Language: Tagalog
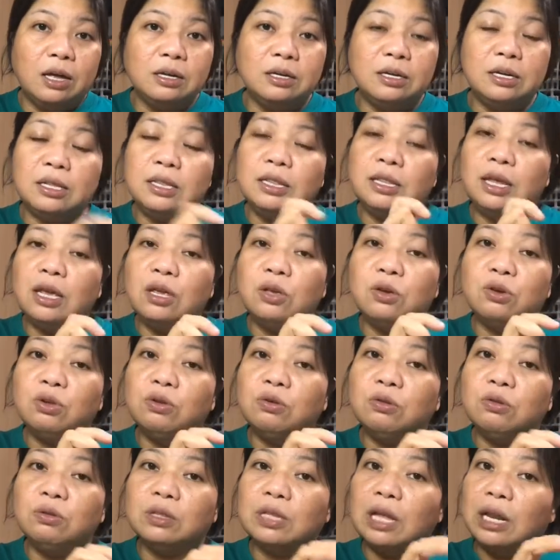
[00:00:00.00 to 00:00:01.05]
Hindi yun
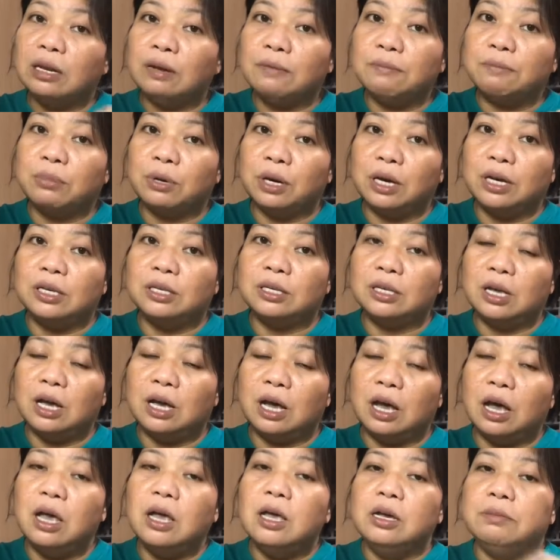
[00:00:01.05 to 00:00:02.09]
yung talagang price niya.
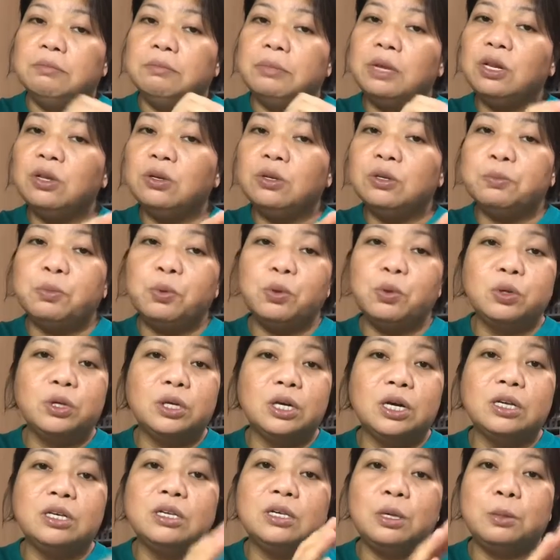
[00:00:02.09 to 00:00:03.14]
Meron po
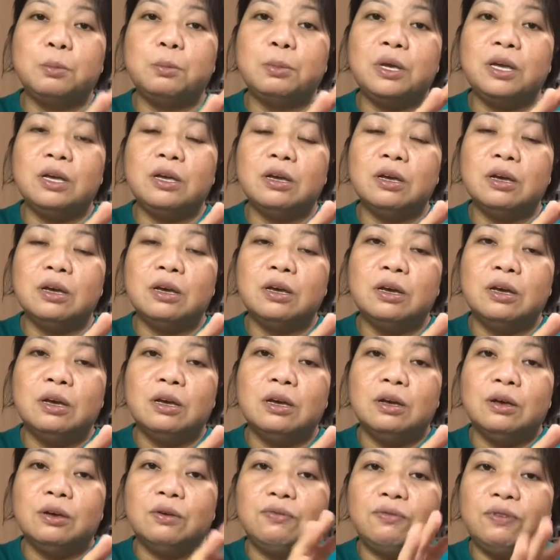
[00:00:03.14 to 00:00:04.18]
siyang shipping
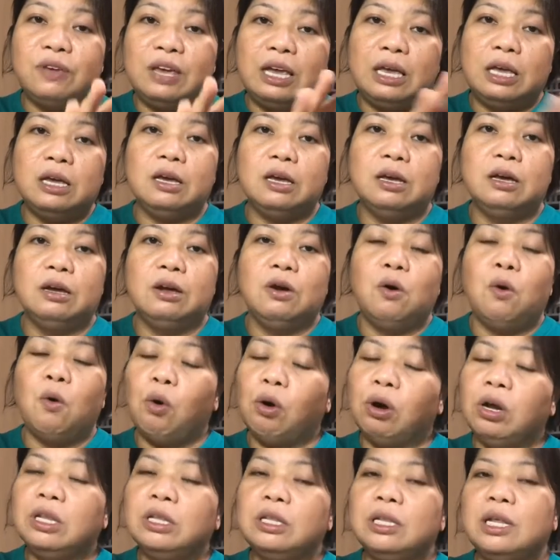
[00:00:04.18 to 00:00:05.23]
fee
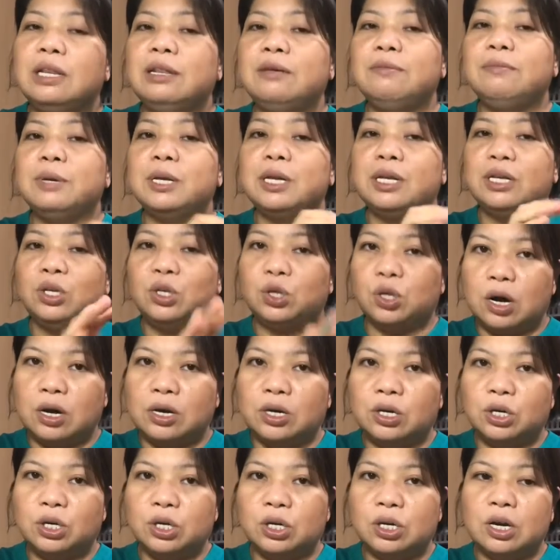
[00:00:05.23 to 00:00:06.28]
or delivery
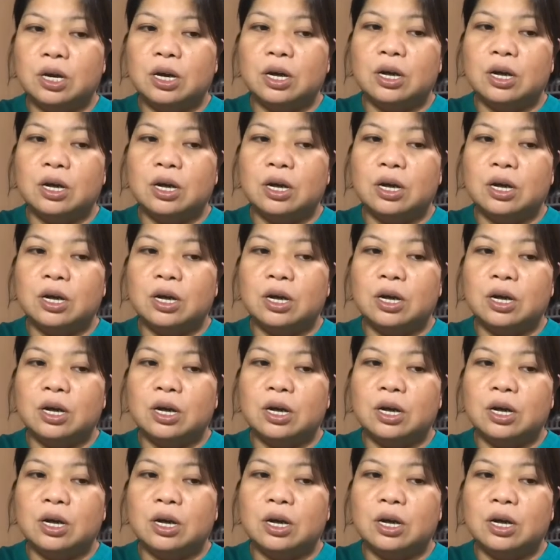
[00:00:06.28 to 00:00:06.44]
charge.